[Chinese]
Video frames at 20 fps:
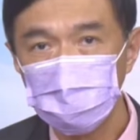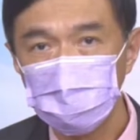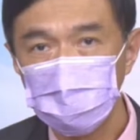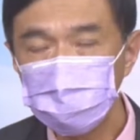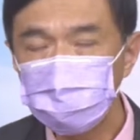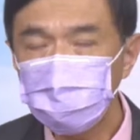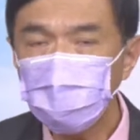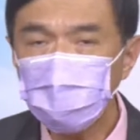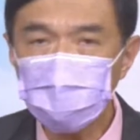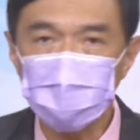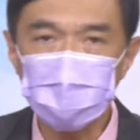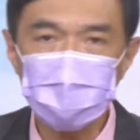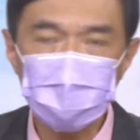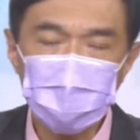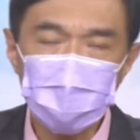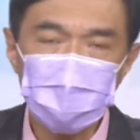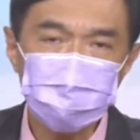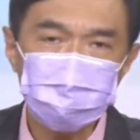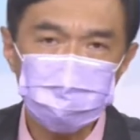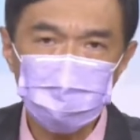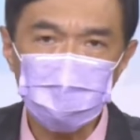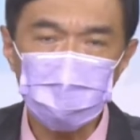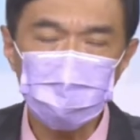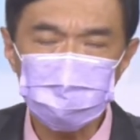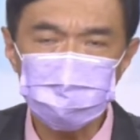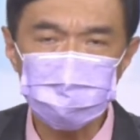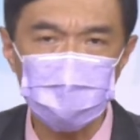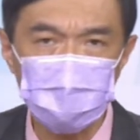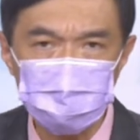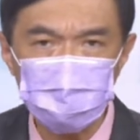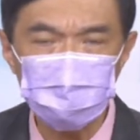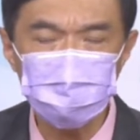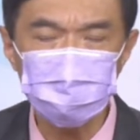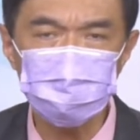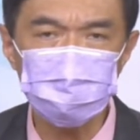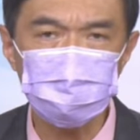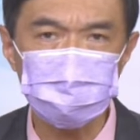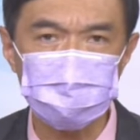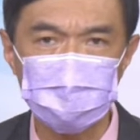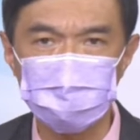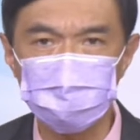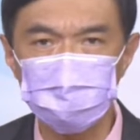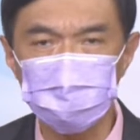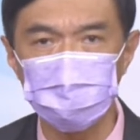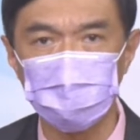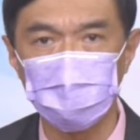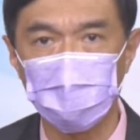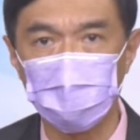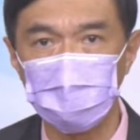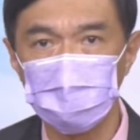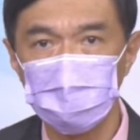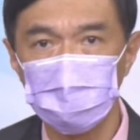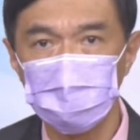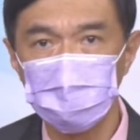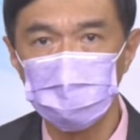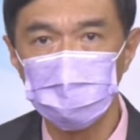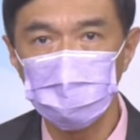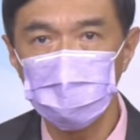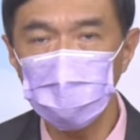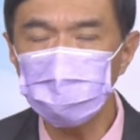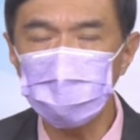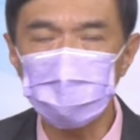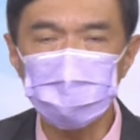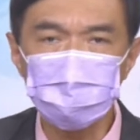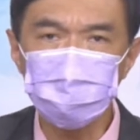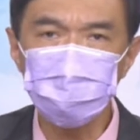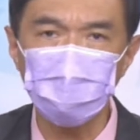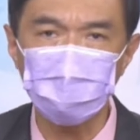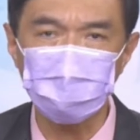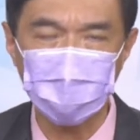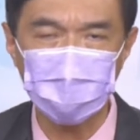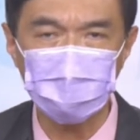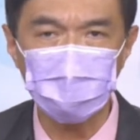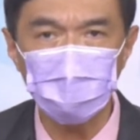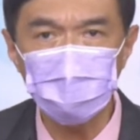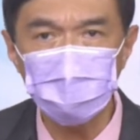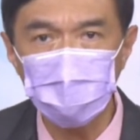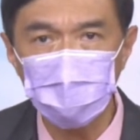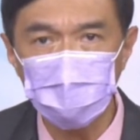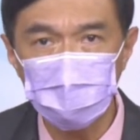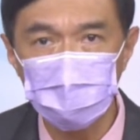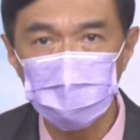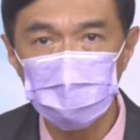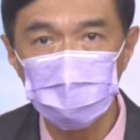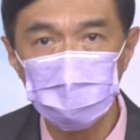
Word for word: 你不可能跟联储会目前的动作做抵触嘛？要不然你不做白宫吗？